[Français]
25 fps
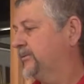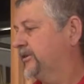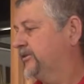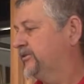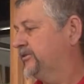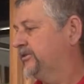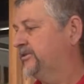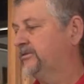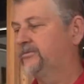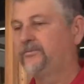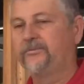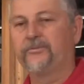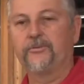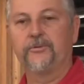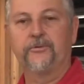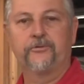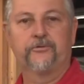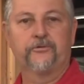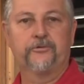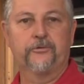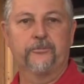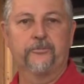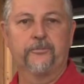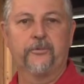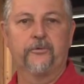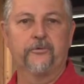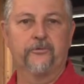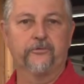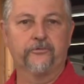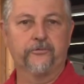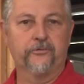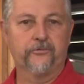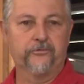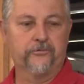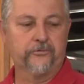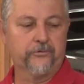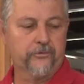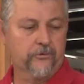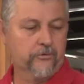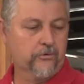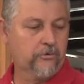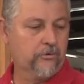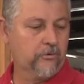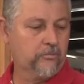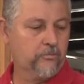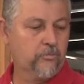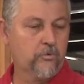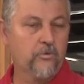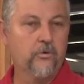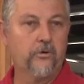massif se pose sur
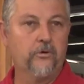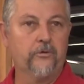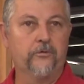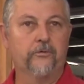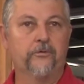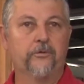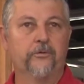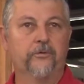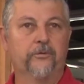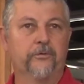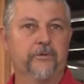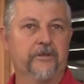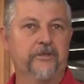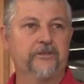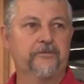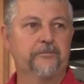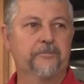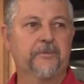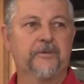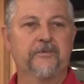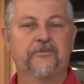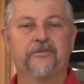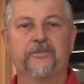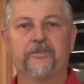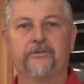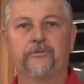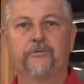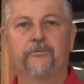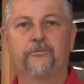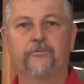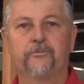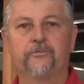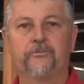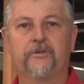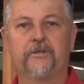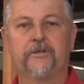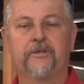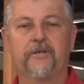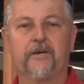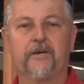l'embourde espacée de tous les